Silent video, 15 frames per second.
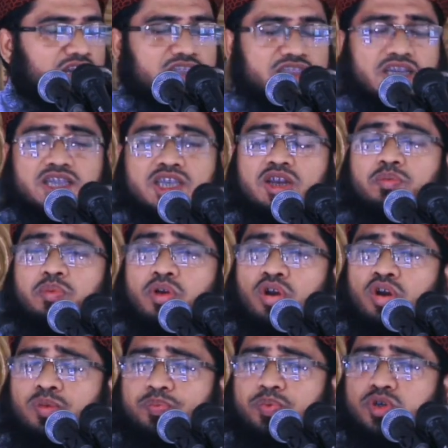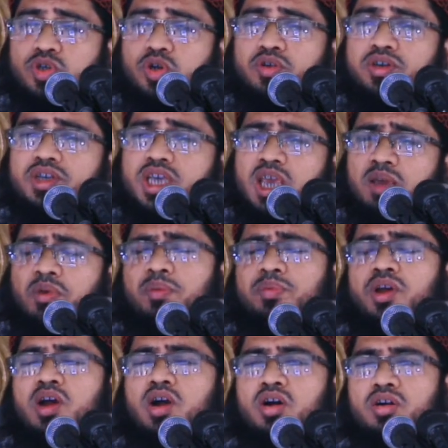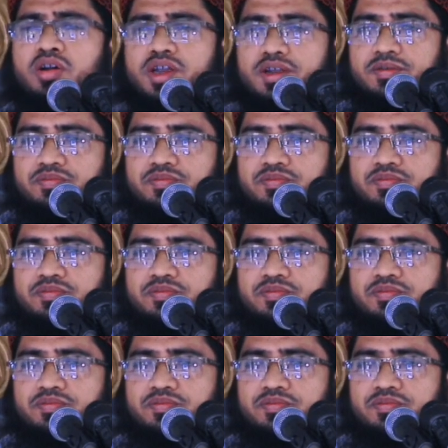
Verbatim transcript: তাদের বরণ পোষণ কিভাবে হয়